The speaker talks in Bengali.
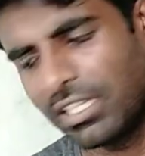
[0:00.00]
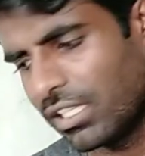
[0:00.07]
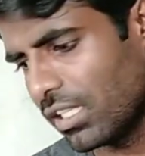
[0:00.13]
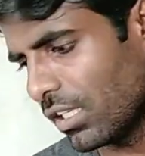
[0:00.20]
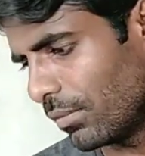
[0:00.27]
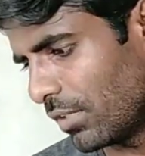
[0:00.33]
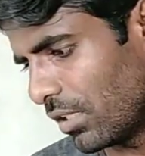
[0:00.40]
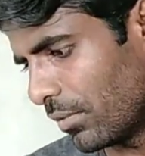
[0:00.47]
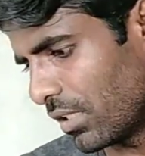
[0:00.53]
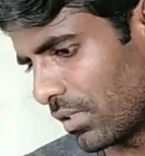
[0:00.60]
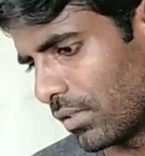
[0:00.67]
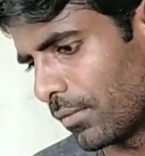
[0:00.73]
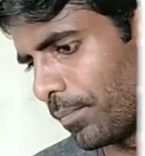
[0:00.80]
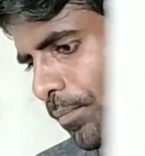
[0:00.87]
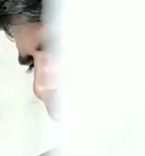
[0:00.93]
মেপে নিয়ে আমি আমার
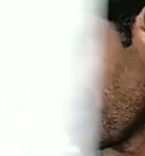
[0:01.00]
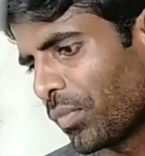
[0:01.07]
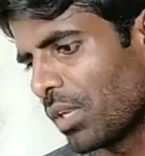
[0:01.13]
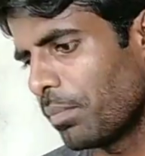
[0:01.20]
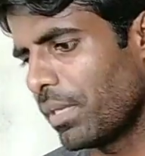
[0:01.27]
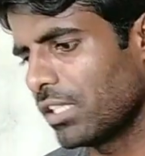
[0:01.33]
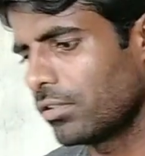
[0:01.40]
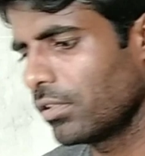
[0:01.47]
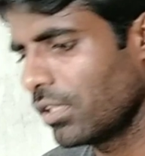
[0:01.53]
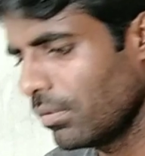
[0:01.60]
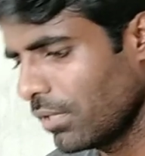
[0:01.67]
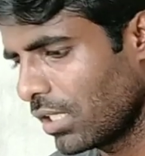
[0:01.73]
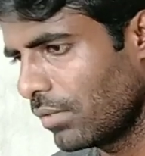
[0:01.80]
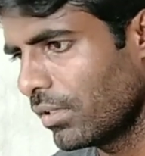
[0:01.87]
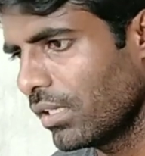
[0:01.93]
পাঁচশো
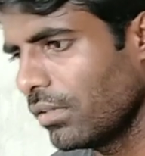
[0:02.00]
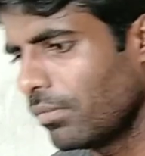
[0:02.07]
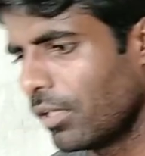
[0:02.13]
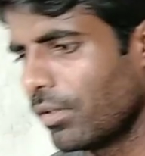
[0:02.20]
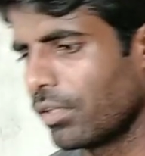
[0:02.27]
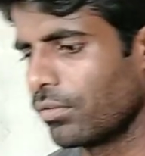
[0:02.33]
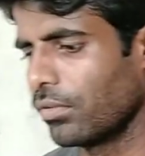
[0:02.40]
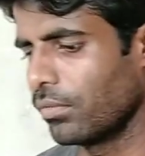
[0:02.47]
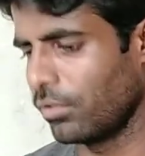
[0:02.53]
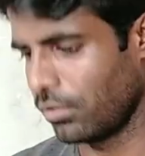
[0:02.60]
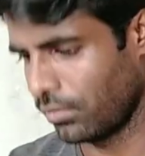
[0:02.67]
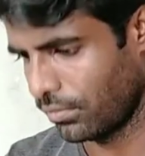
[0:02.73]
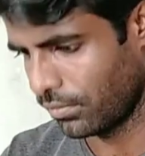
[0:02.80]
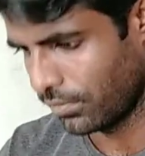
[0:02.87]
গ্রাম খাবারে ব্যবহার করব